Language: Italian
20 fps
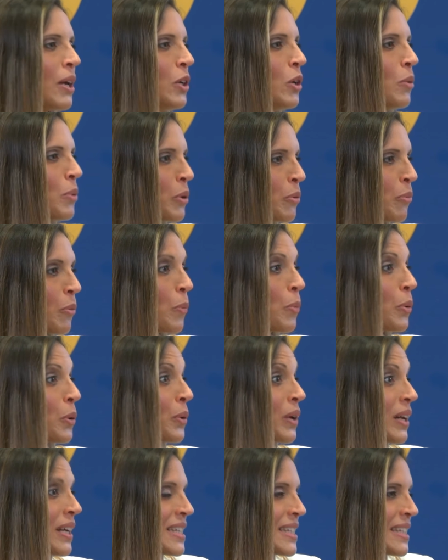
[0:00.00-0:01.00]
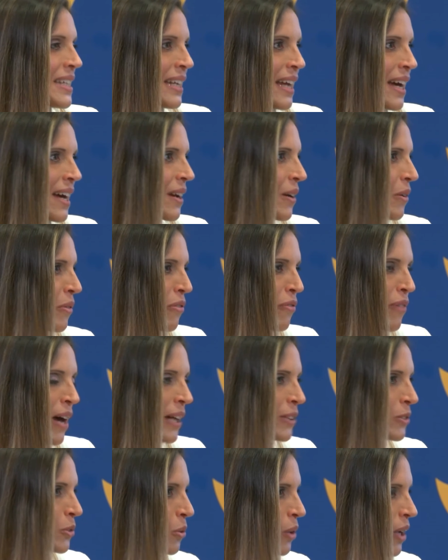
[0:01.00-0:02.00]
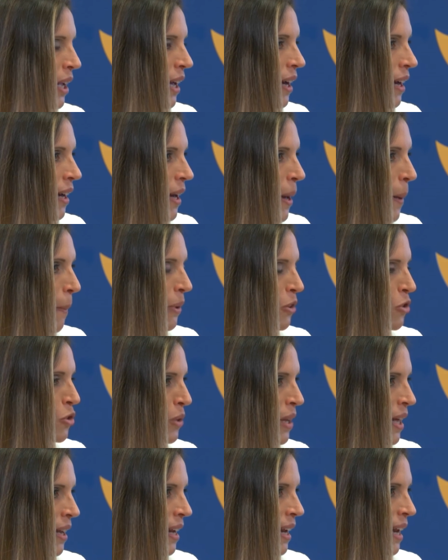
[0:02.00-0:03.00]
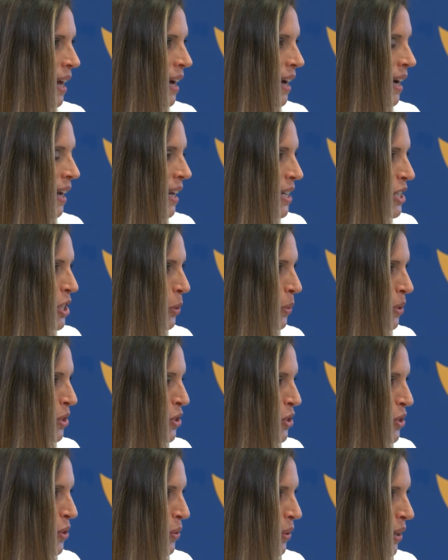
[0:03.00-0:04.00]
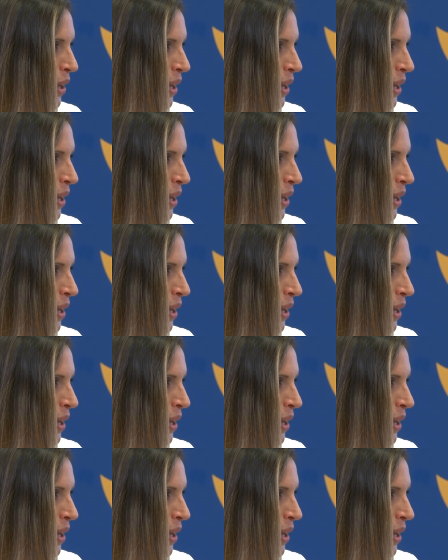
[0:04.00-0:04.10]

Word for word: però procrastinare non fa altro che peggiorare la, la situazione.